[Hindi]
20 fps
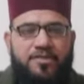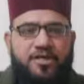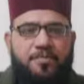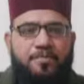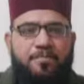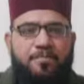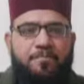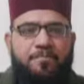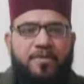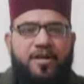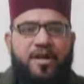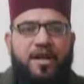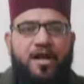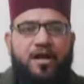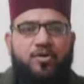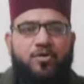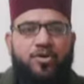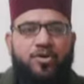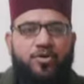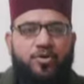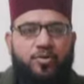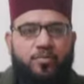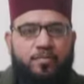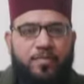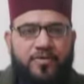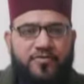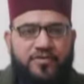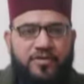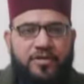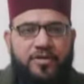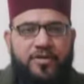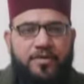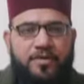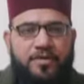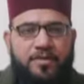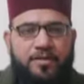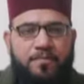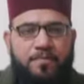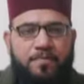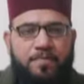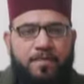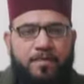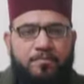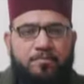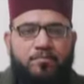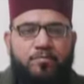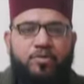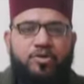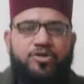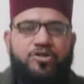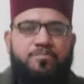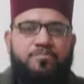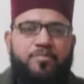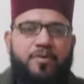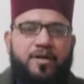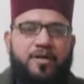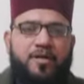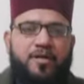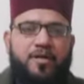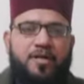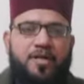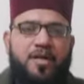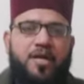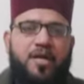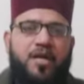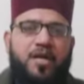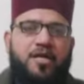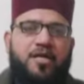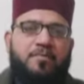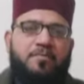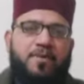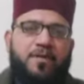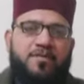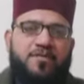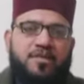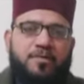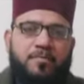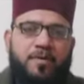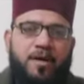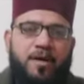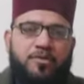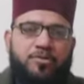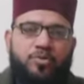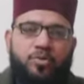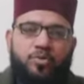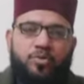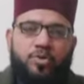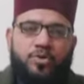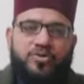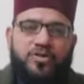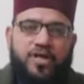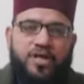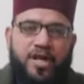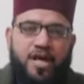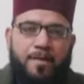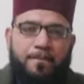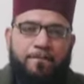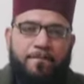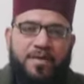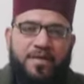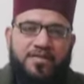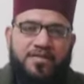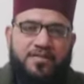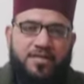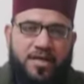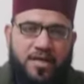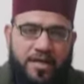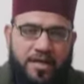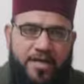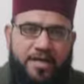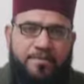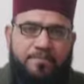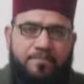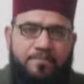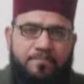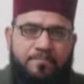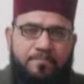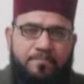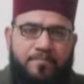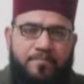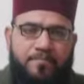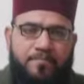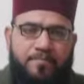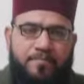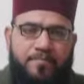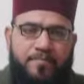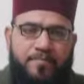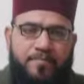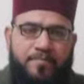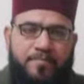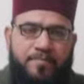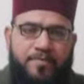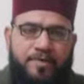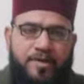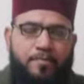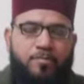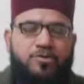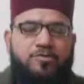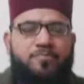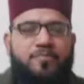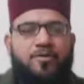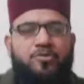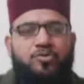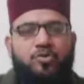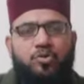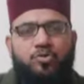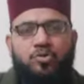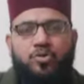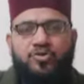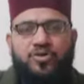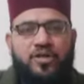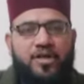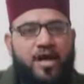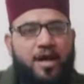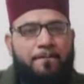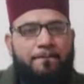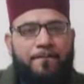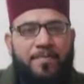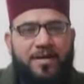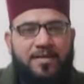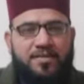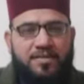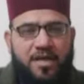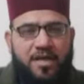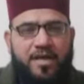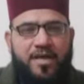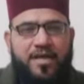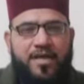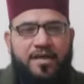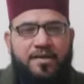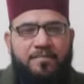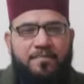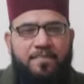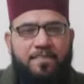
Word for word: जब मेरा कोई उम्मती मुझ पर एक मरतबा दुरुदो सलाम बेचता है या मुझ पर दुरुदो सलाम पढ़ता है